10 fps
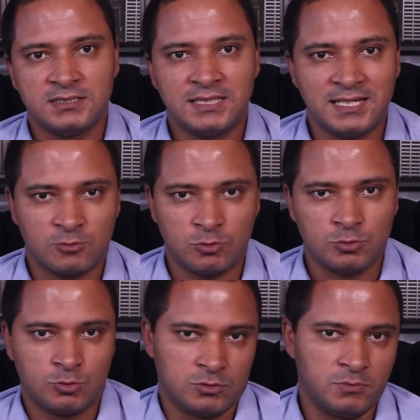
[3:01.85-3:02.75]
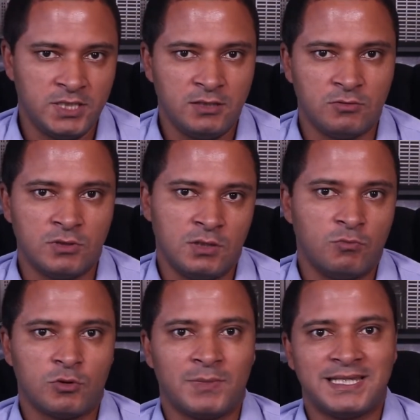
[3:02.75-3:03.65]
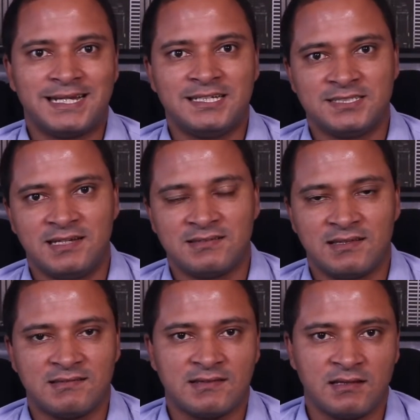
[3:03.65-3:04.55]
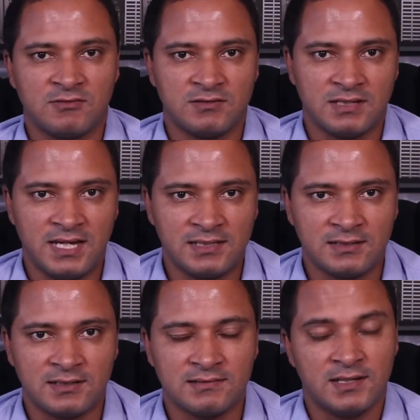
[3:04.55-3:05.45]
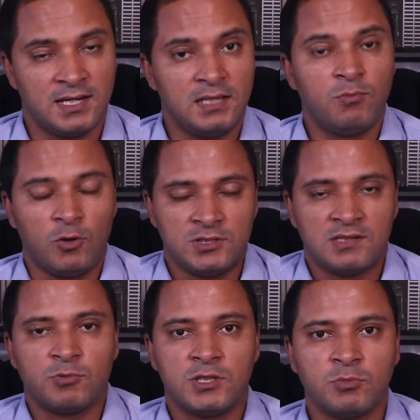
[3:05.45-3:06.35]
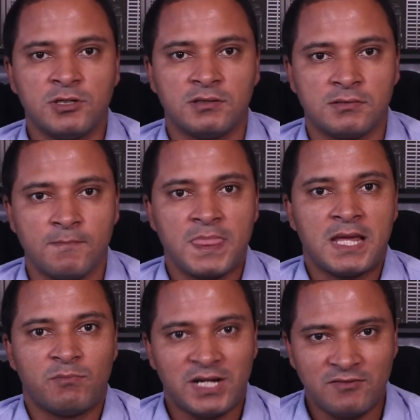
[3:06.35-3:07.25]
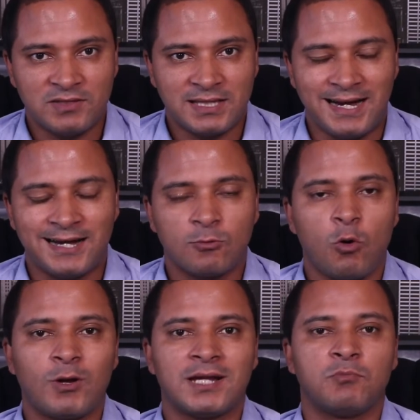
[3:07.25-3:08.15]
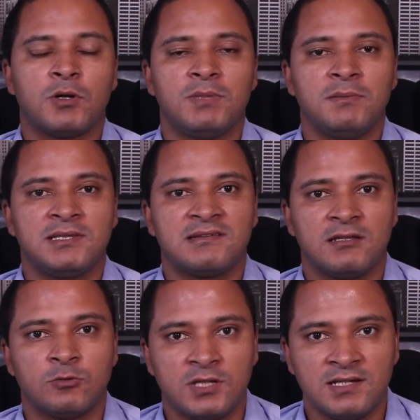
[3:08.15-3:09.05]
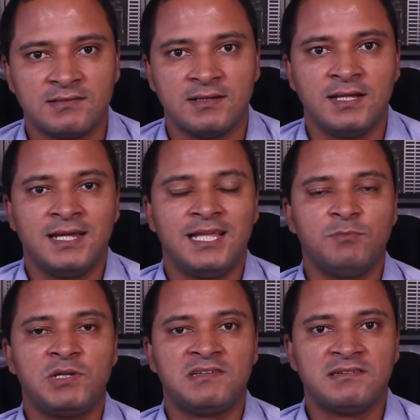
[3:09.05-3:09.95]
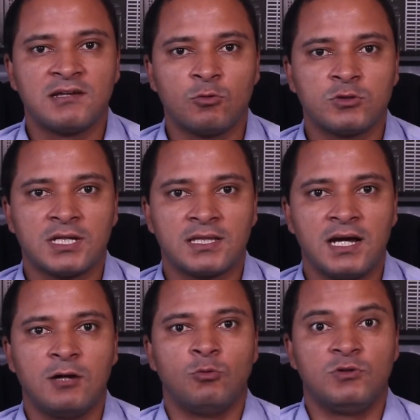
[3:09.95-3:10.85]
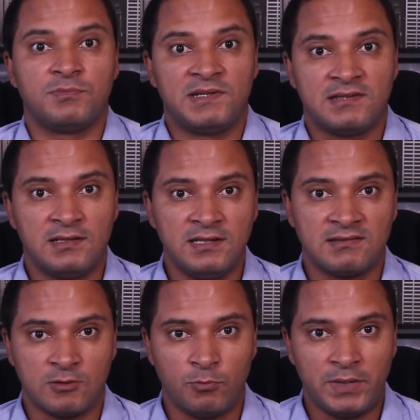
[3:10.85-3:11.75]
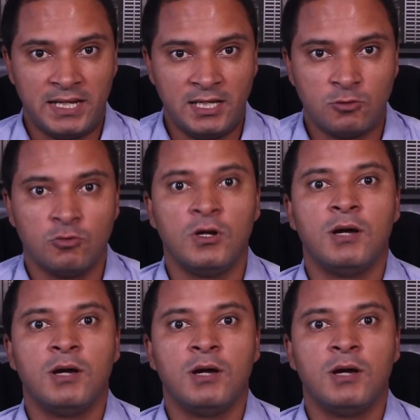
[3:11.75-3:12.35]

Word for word: dentro de um condomínio, por uma negligência nas instalações elétricas, ele pode responder por isso. Para evitar qualquer problema dessa natureza, ele precisa contratar um especialista, um perito,